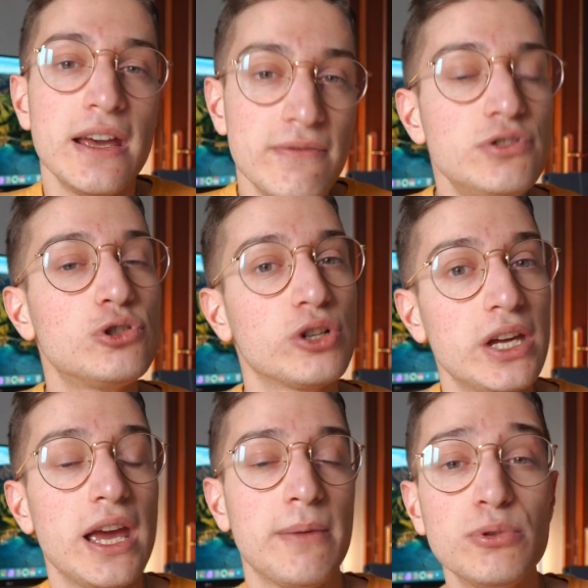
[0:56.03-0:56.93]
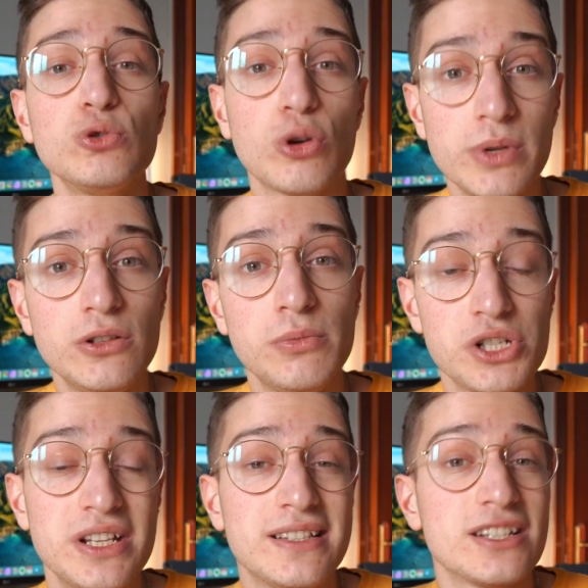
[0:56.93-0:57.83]
visto che appunto come detto in
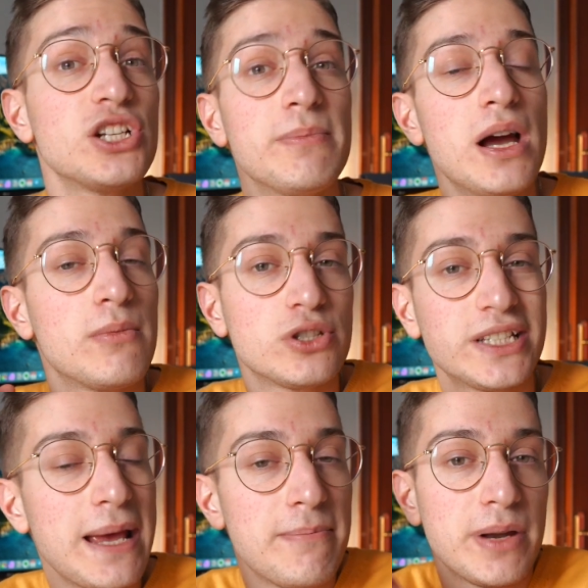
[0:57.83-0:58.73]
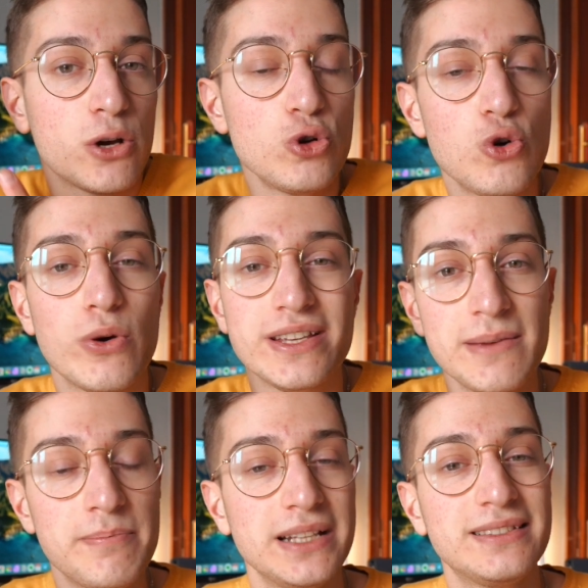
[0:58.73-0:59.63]
precedenza ce l'abbiamo sempre con noi,
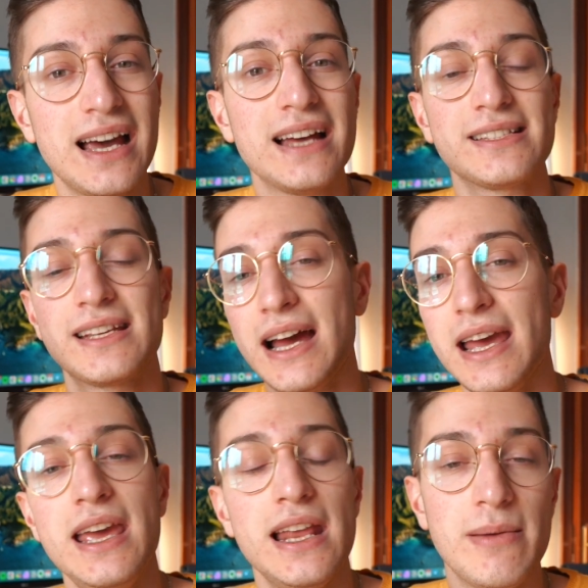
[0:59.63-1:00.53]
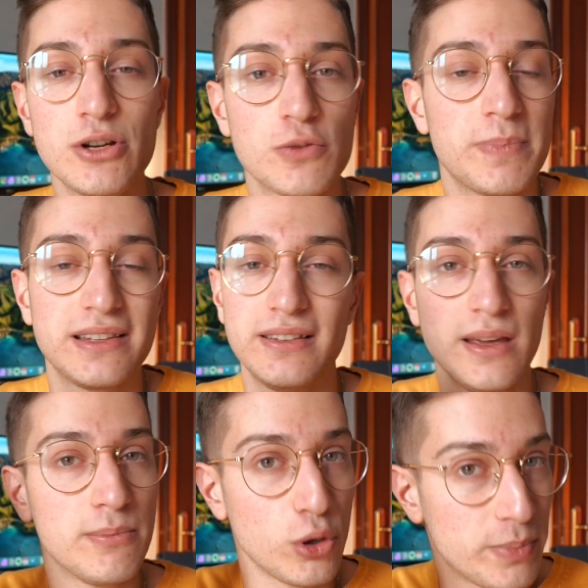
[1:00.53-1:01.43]
sempre in tasca, tasca e la maggior parte del tempo lo